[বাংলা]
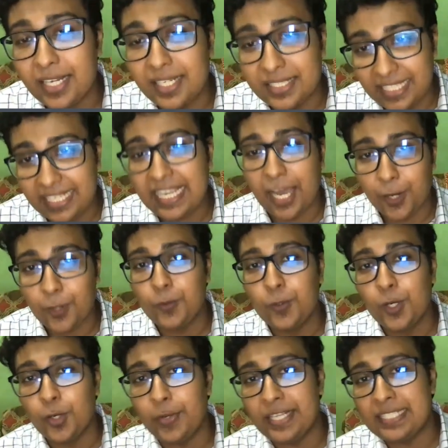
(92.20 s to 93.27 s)
যে ক্ষারকগুলো
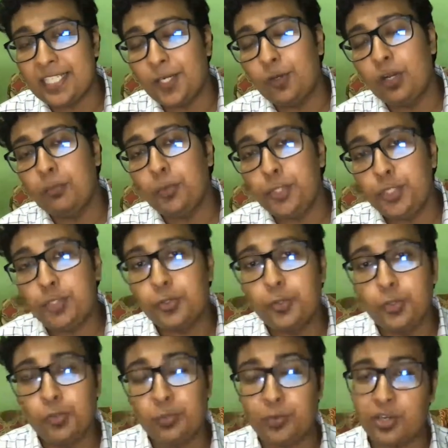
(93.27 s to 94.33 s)
রয়েছে সেগুলোর বৈশিষ্ট্যগুলো
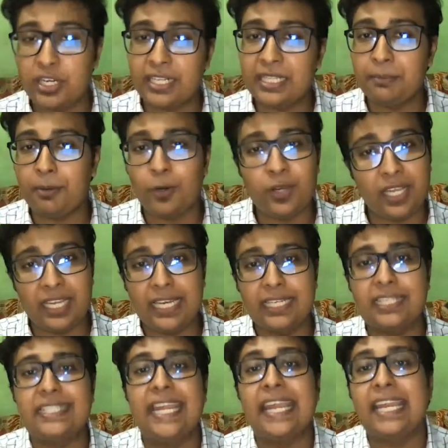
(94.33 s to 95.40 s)
তুমি মনে রাখতে পারো এখানে একটা
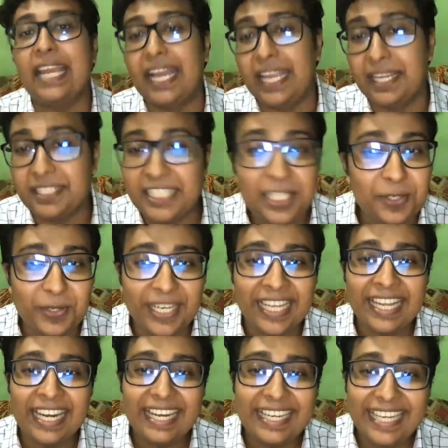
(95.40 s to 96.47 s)
ট্যাগ লাগায় কি করে
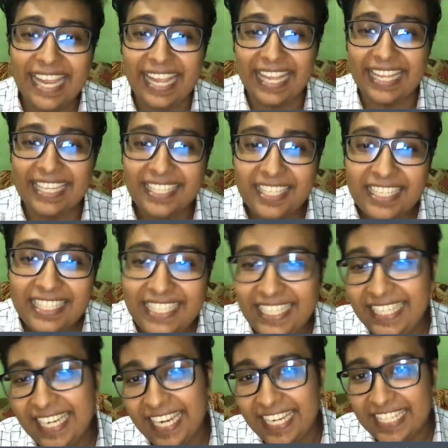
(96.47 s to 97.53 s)
ট্যাগ টি
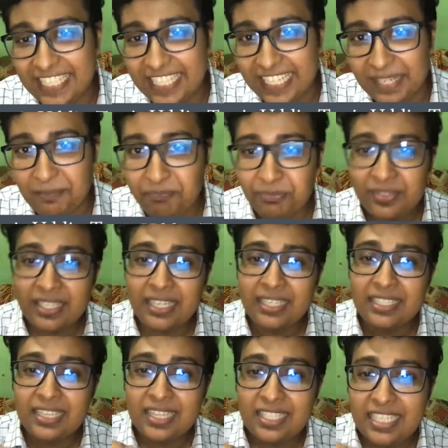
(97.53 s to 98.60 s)
এ জি
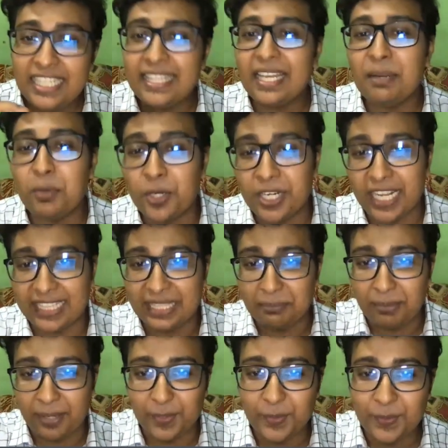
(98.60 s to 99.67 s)
টি দ্বারা মনে রাখতে
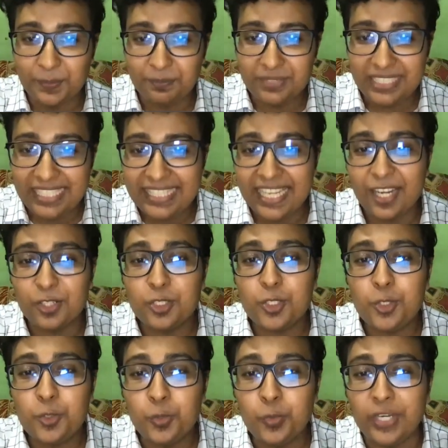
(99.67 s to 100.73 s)
পারো টি দ্বারা হচ্ছে
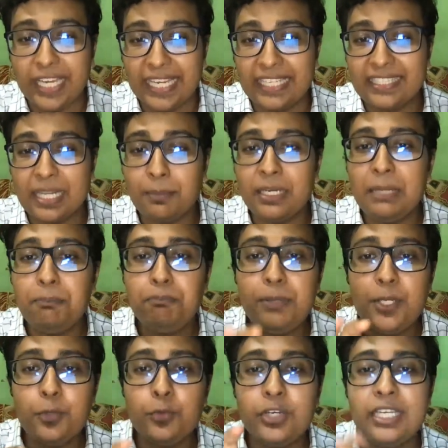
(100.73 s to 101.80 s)
টু রিং তার মানে
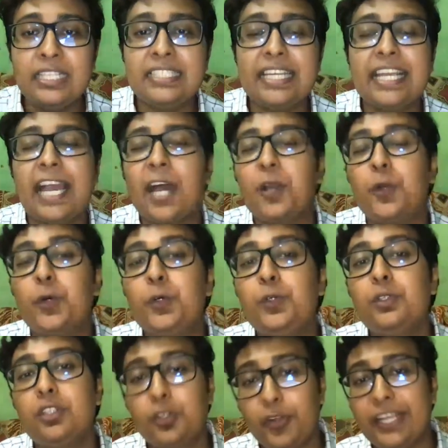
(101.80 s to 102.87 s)
পিউরিন যে ক্ষারক
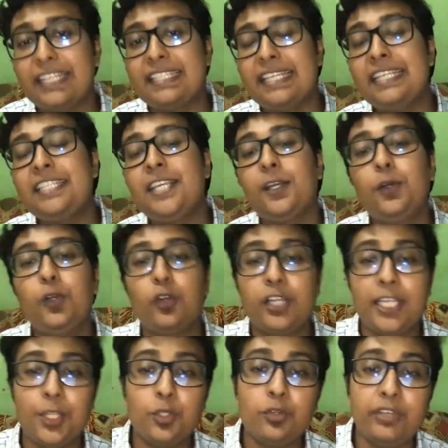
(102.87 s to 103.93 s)
রয়েছে সেগুলোর
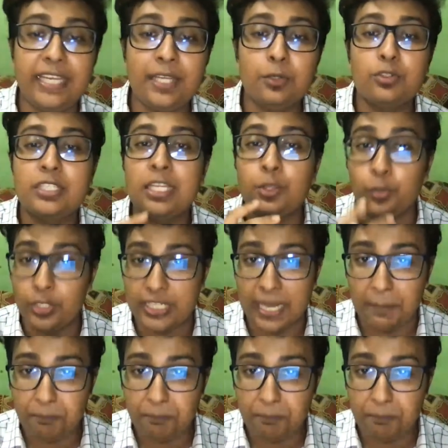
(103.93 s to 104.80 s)
কিন্তু রিং হচ্ছে দুইটা